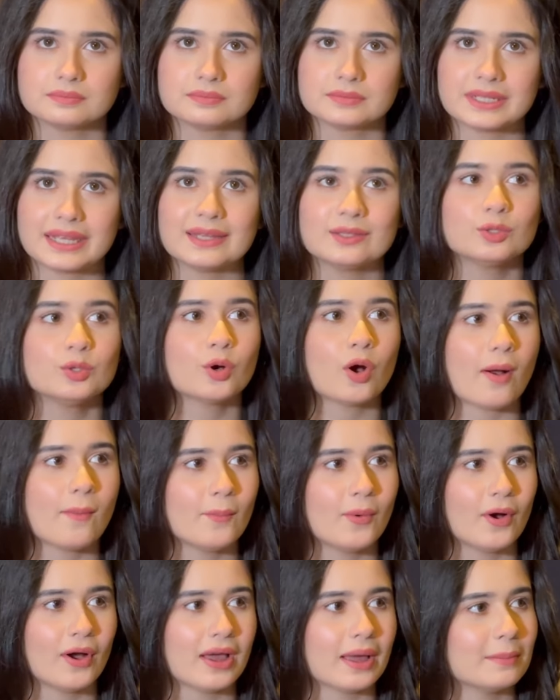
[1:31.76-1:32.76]
যেহেতু কম
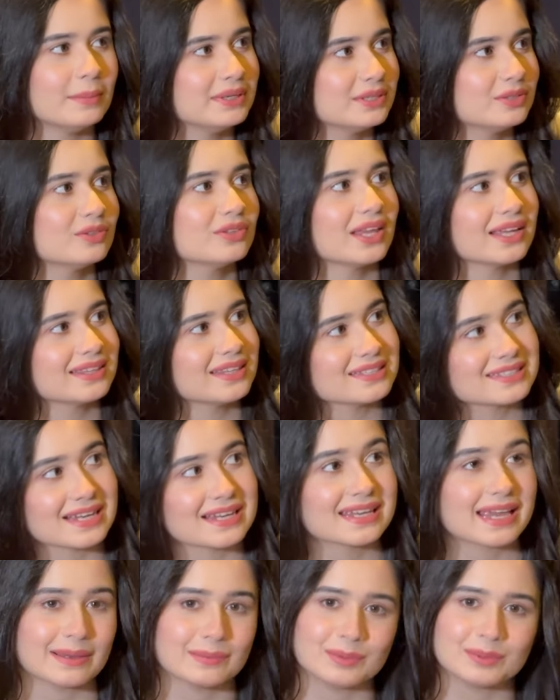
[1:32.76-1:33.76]
হয় আমি একটু দেখতে চাই
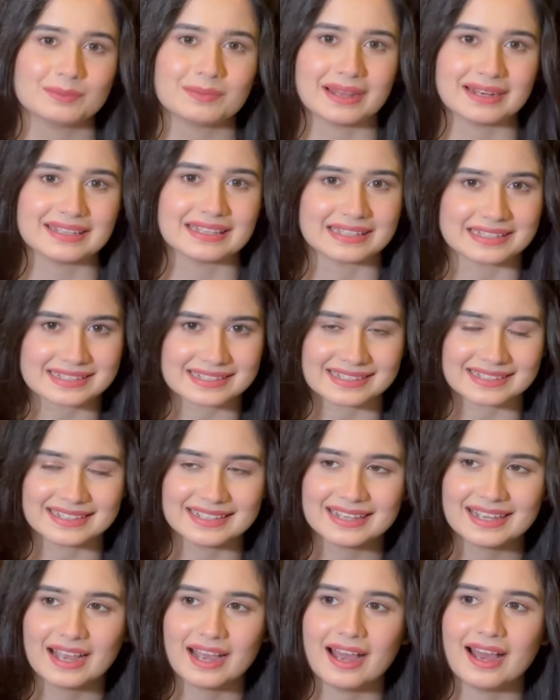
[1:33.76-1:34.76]
কেমন বানিয়েছে
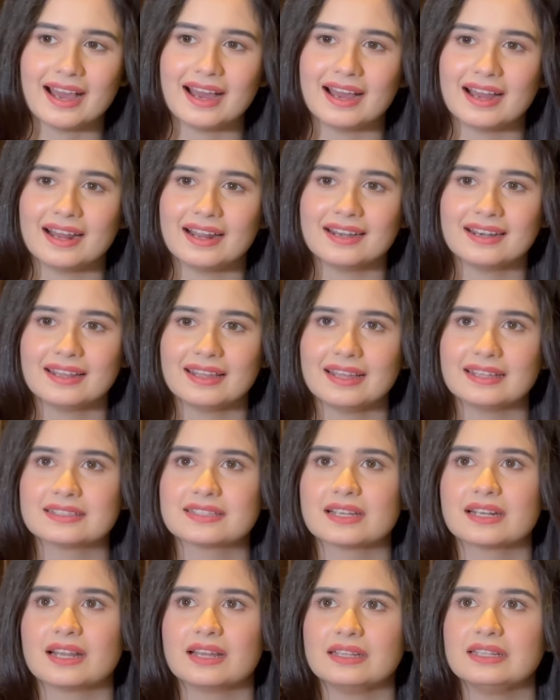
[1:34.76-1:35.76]
আর
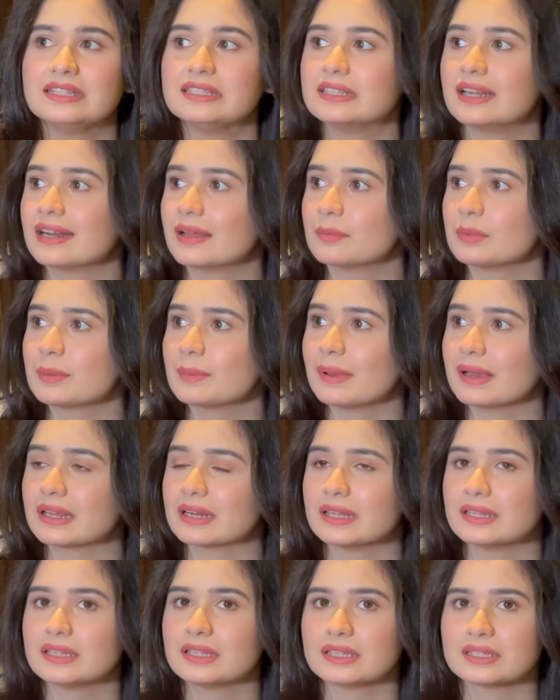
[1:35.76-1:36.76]
এছাড়া লিডার আমি
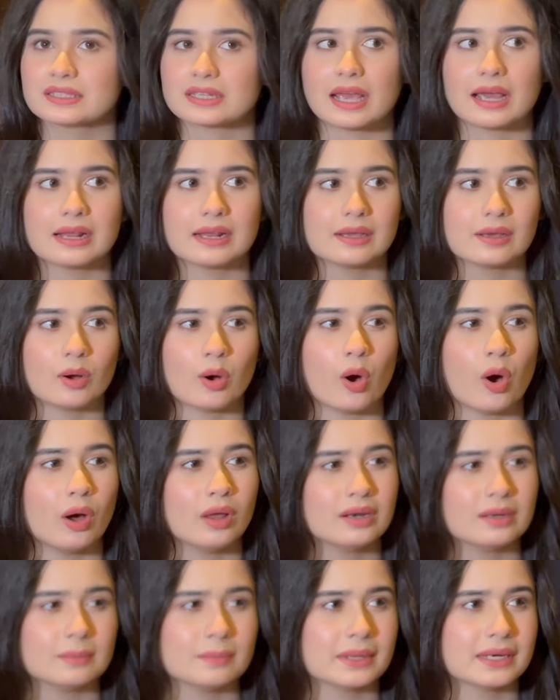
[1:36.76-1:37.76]
বাংলাদেশ আর
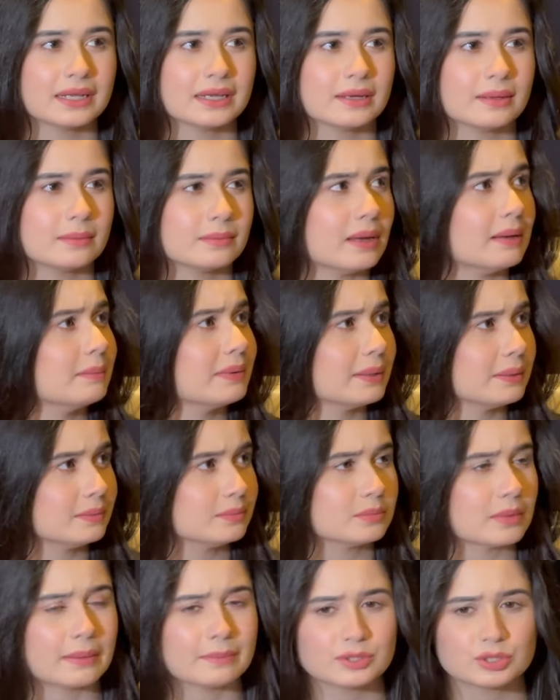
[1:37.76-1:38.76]
হল মানে আমি
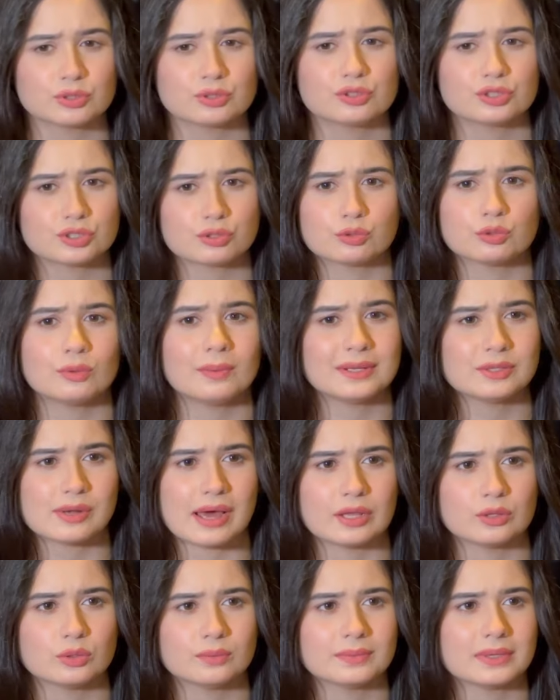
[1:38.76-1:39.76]
আমি শুনেছি শুধুমাত্র
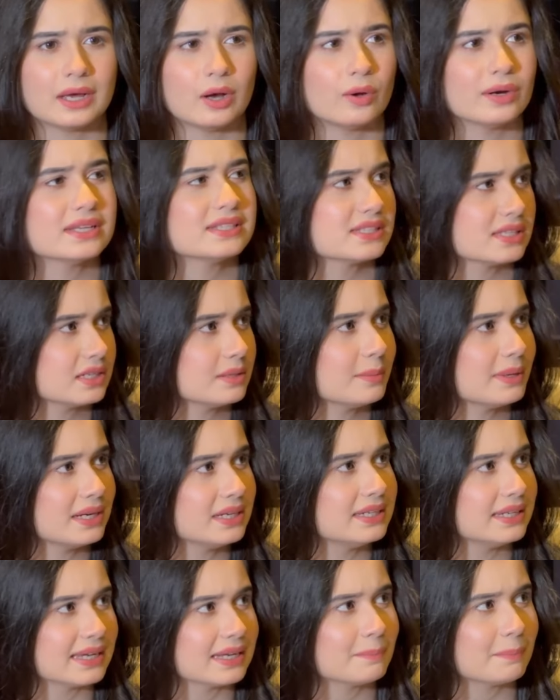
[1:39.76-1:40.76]
আদম না অনেক সিনেমারই
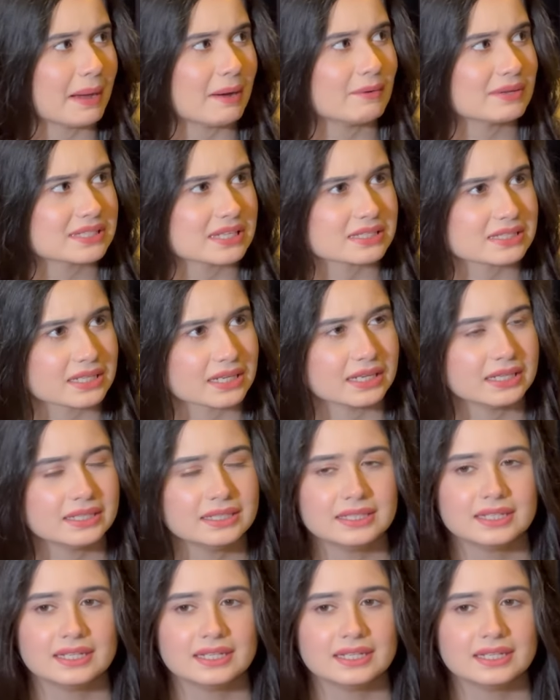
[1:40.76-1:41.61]
টিকিট পাওয়া যাচ্ছে না